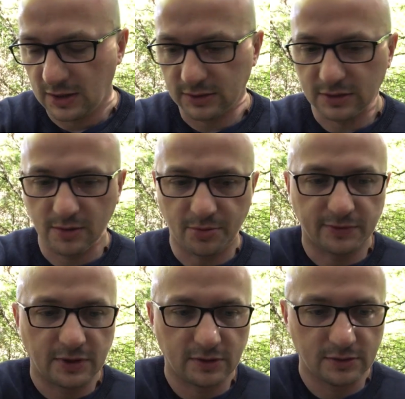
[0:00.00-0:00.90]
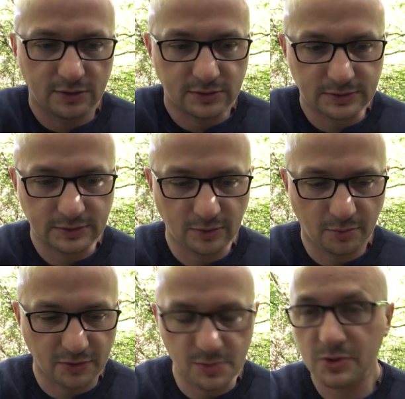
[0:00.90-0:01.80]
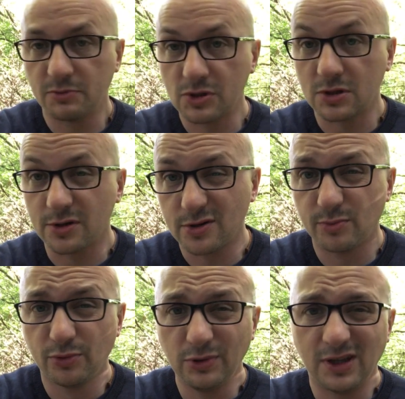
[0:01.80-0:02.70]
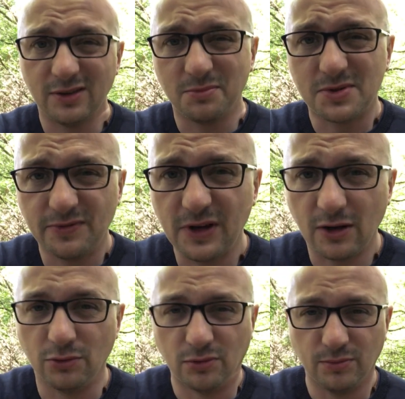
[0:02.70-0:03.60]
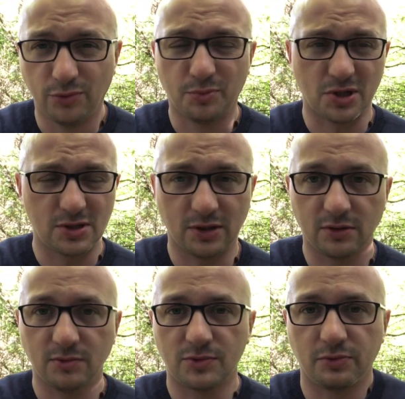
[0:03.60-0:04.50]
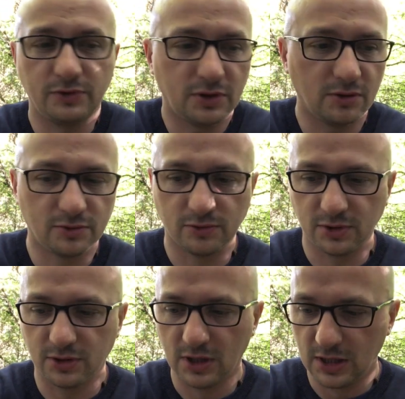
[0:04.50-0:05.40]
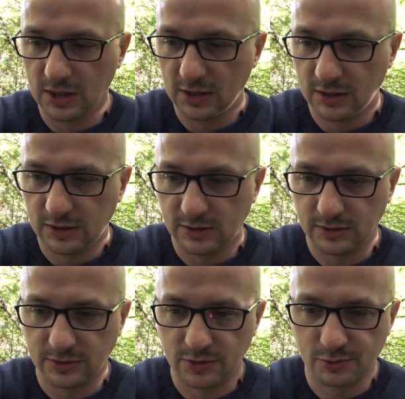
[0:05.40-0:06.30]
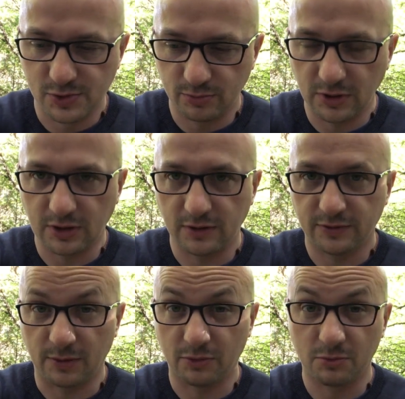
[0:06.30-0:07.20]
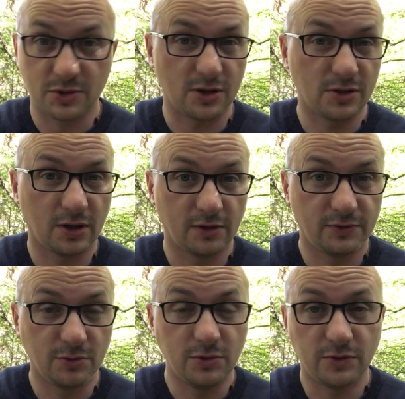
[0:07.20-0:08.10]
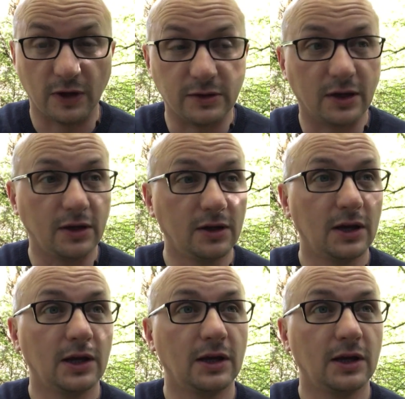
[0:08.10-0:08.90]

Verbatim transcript: ale tak naprawdę, y, no powiedzmy sobie szczerze, że był jednym z wielu, był przeciętnym człowiekiem, który żył sobie w tamtym czasie w Ziemi Świętej,